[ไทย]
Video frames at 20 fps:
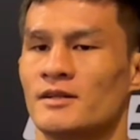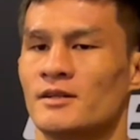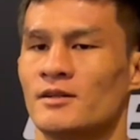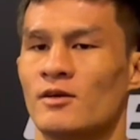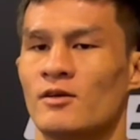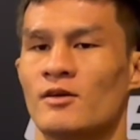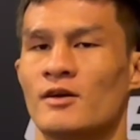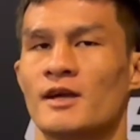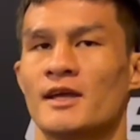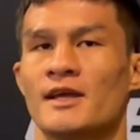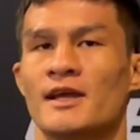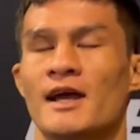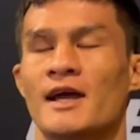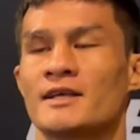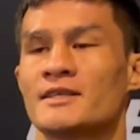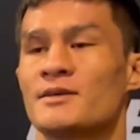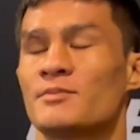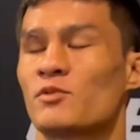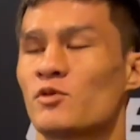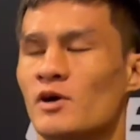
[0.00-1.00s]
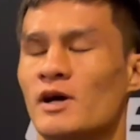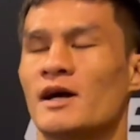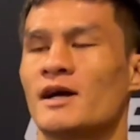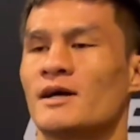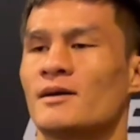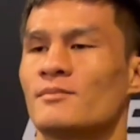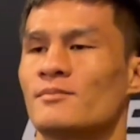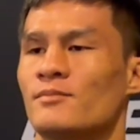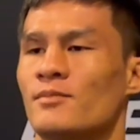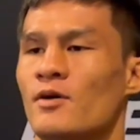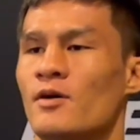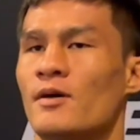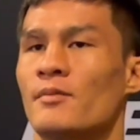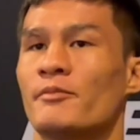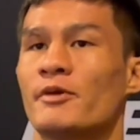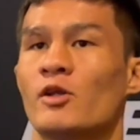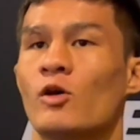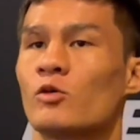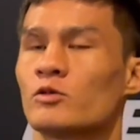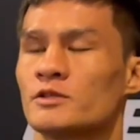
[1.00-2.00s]
ร้อยห้าสิบกว่า ครับ เพราะ
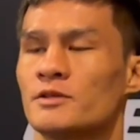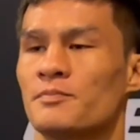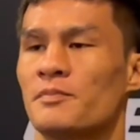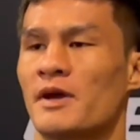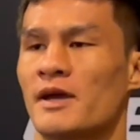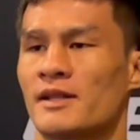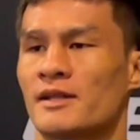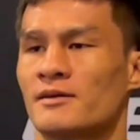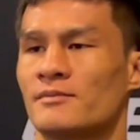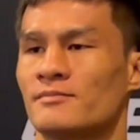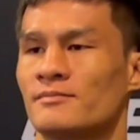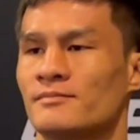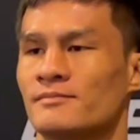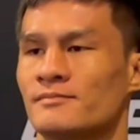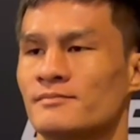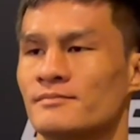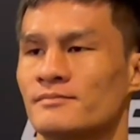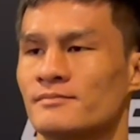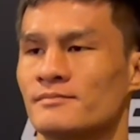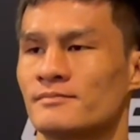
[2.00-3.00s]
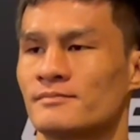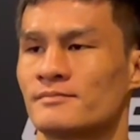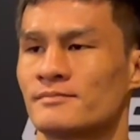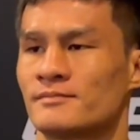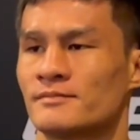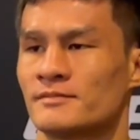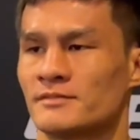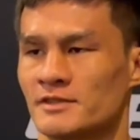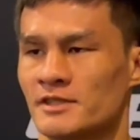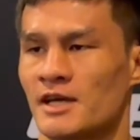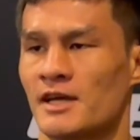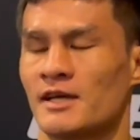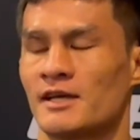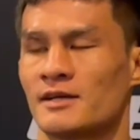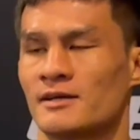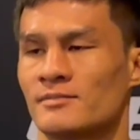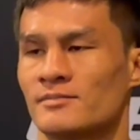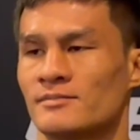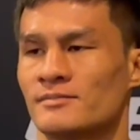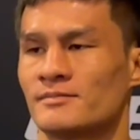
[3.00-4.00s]
มันหกสิบแปดครับใช่ค
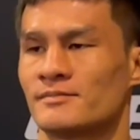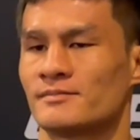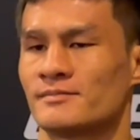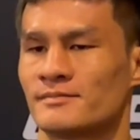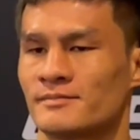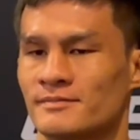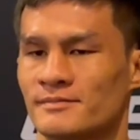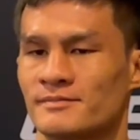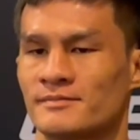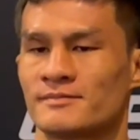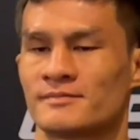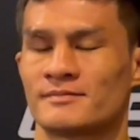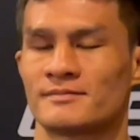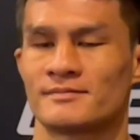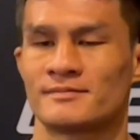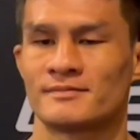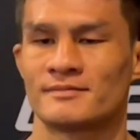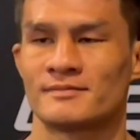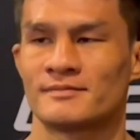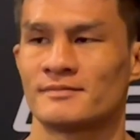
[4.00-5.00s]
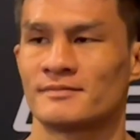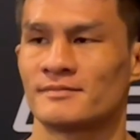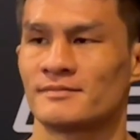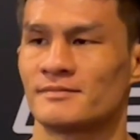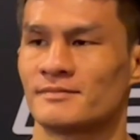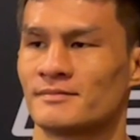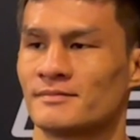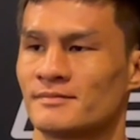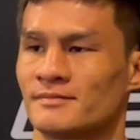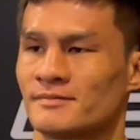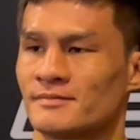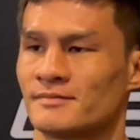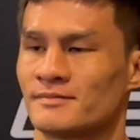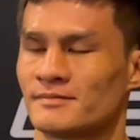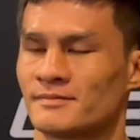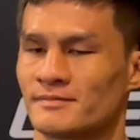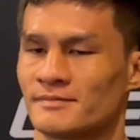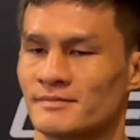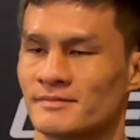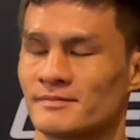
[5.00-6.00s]
รับ แล้วพูด
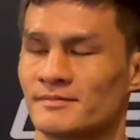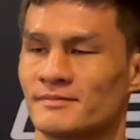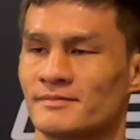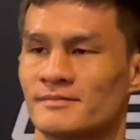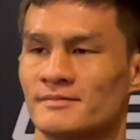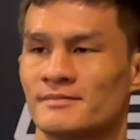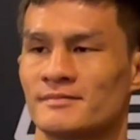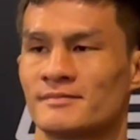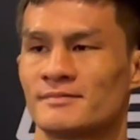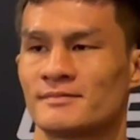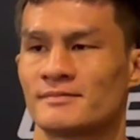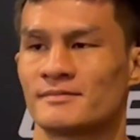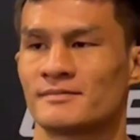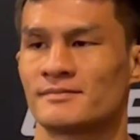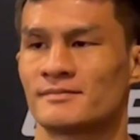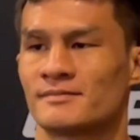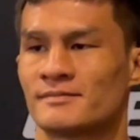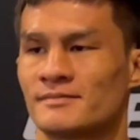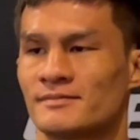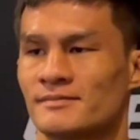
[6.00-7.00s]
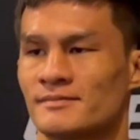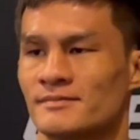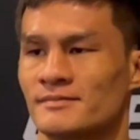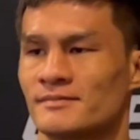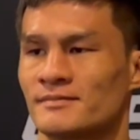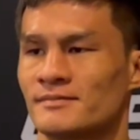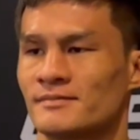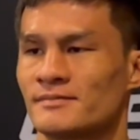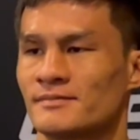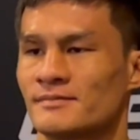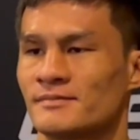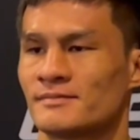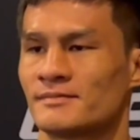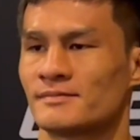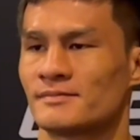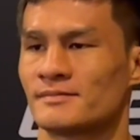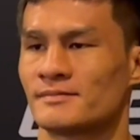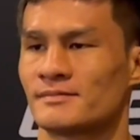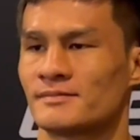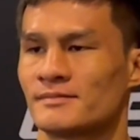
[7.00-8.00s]
ถึงในไฟนี้มาต่อยในพิกัดน้ำ
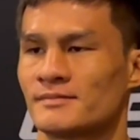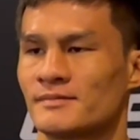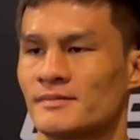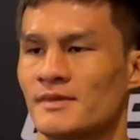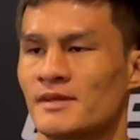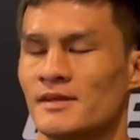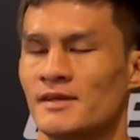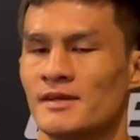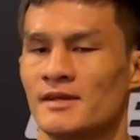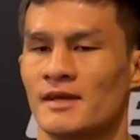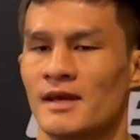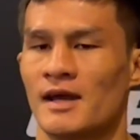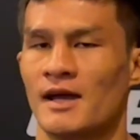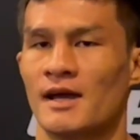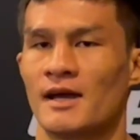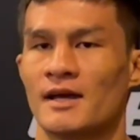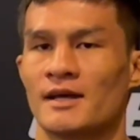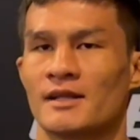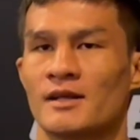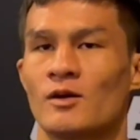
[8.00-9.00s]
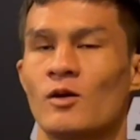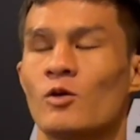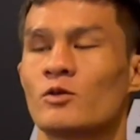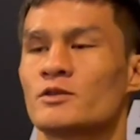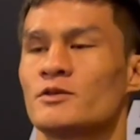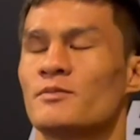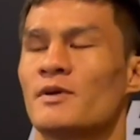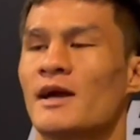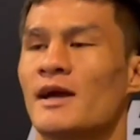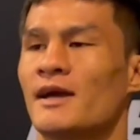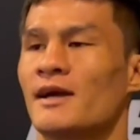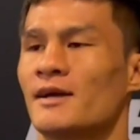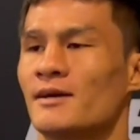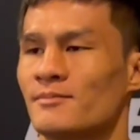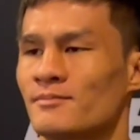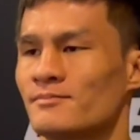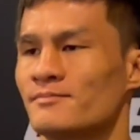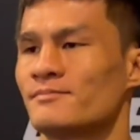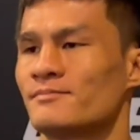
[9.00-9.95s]
หนักเท่าไหร่ครับ อ่าหกสิบห้า65 ครับ